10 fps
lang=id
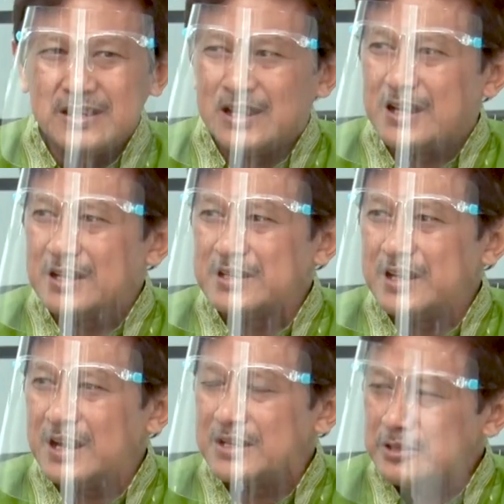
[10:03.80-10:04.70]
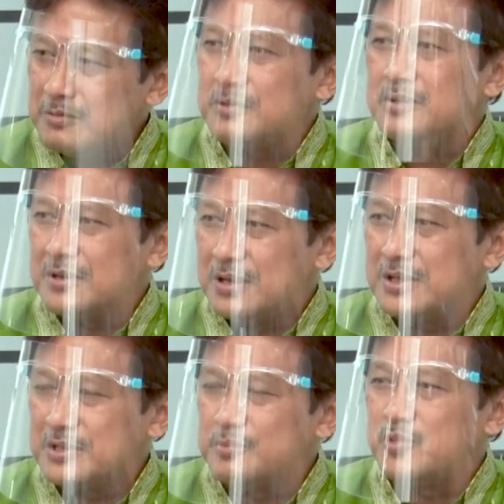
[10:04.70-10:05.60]
Nah, ya itu
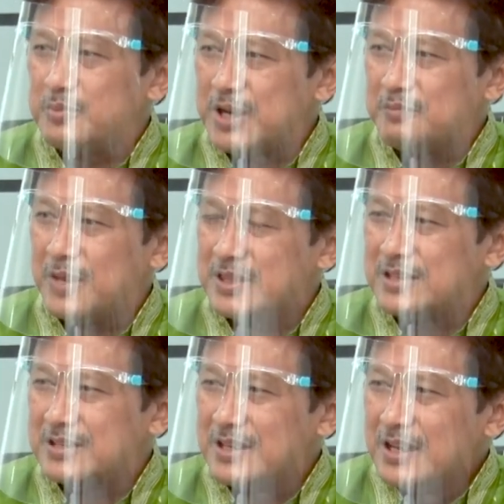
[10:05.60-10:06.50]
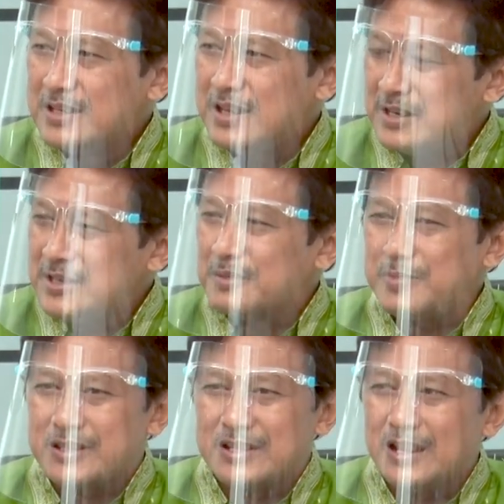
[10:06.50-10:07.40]
uh, sebuah menikmati. Hmm. Jadi
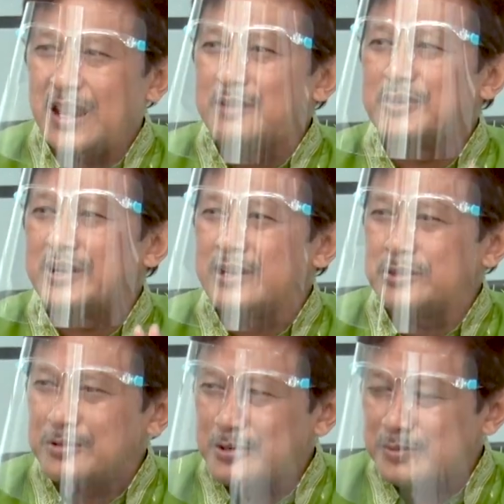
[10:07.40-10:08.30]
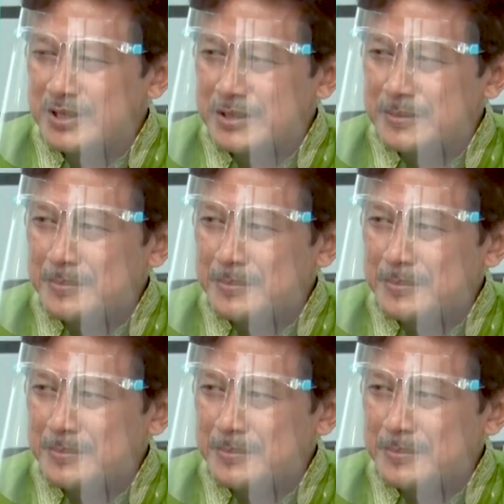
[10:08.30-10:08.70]
seperti library tour gitu. Hmm.